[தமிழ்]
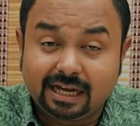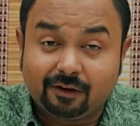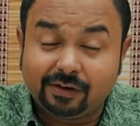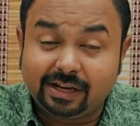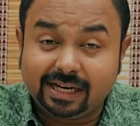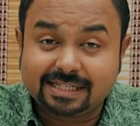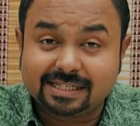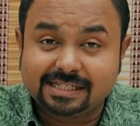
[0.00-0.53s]

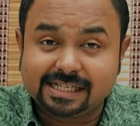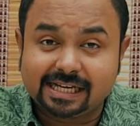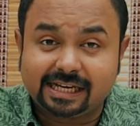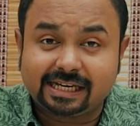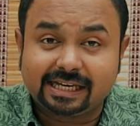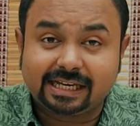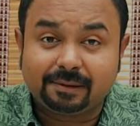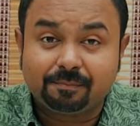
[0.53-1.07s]
அவங்க என்ன
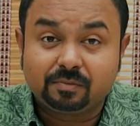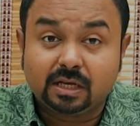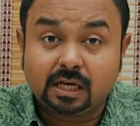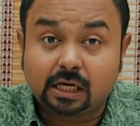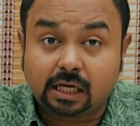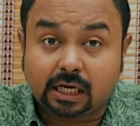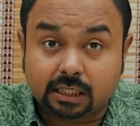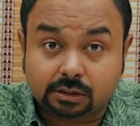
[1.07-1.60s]
செஞ்சாங்க
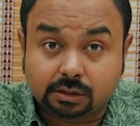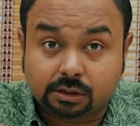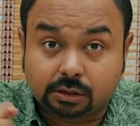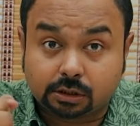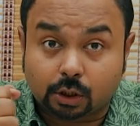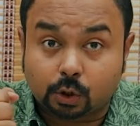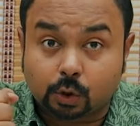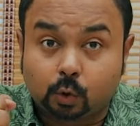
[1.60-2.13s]

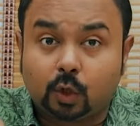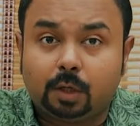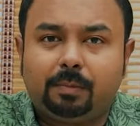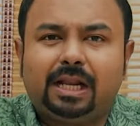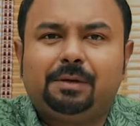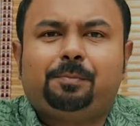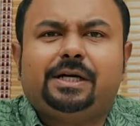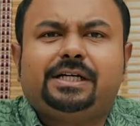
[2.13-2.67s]
கர்த்தருக்குள்
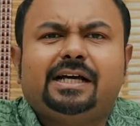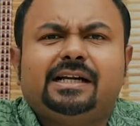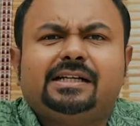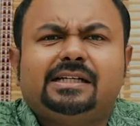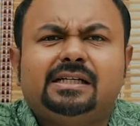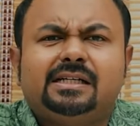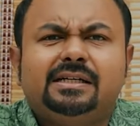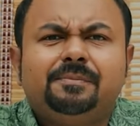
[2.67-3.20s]

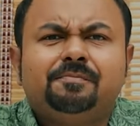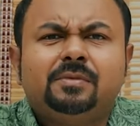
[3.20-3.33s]
பலப்பட்டார்கள்